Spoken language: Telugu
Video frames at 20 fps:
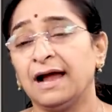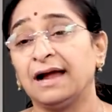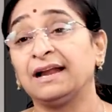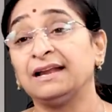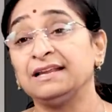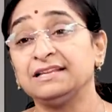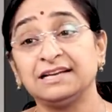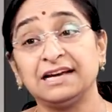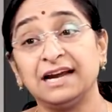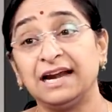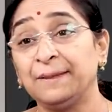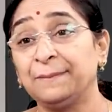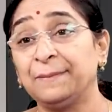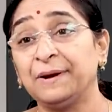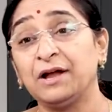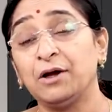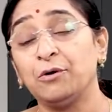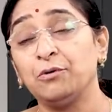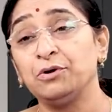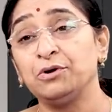అక్కడి నుంచి గడప
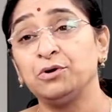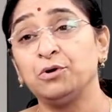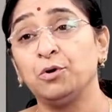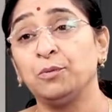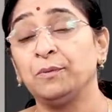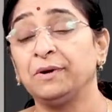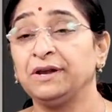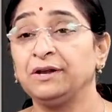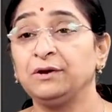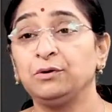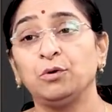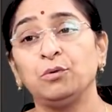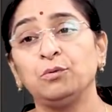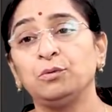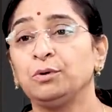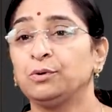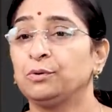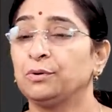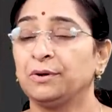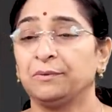గౌరీ నోము అని
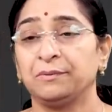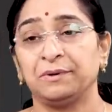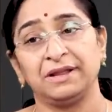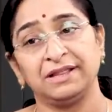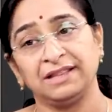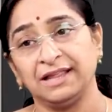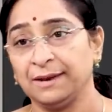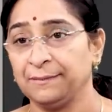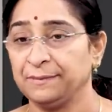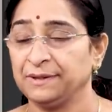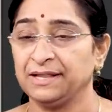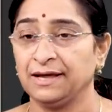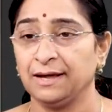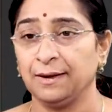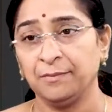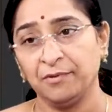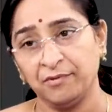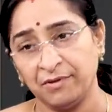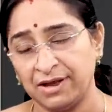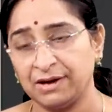నోములు కూడా ఉన్నాయి దాని మీద
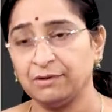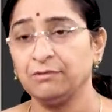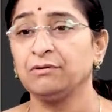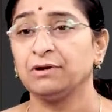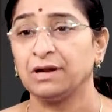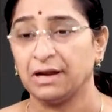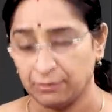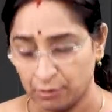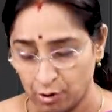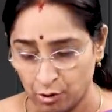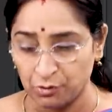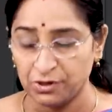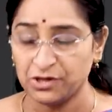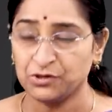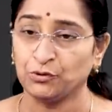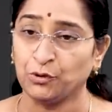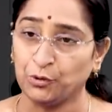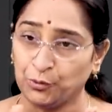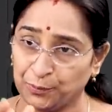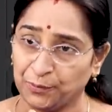అమ్మవారు గౌరీ
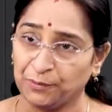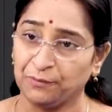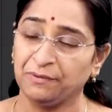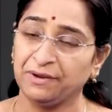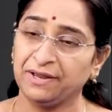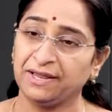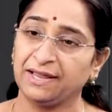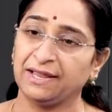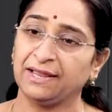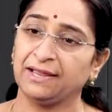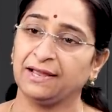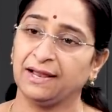స్వరూపం ఈ